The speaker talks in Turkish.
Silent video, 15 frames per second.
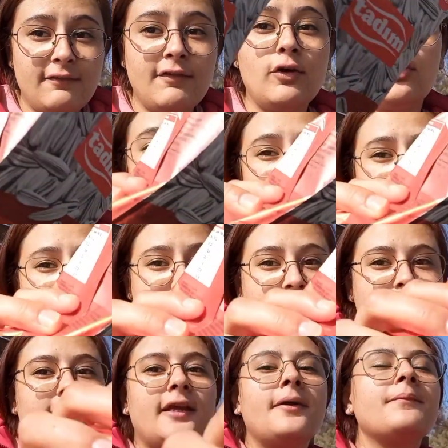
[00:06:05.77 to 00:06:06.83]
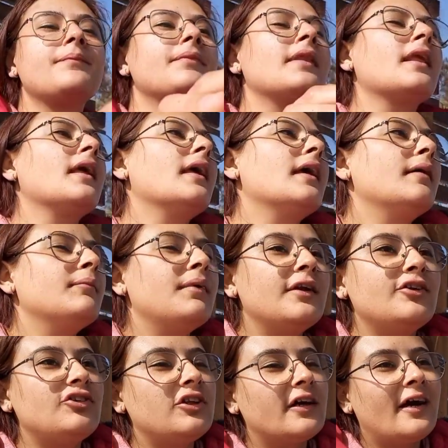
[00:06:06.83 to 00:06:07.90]
ve kola getirdik.
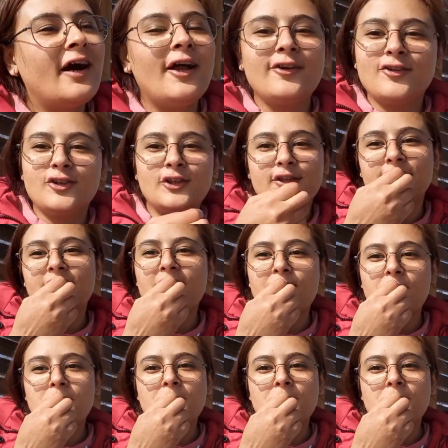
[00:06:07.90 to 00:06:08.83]
Barış'la karşılıklı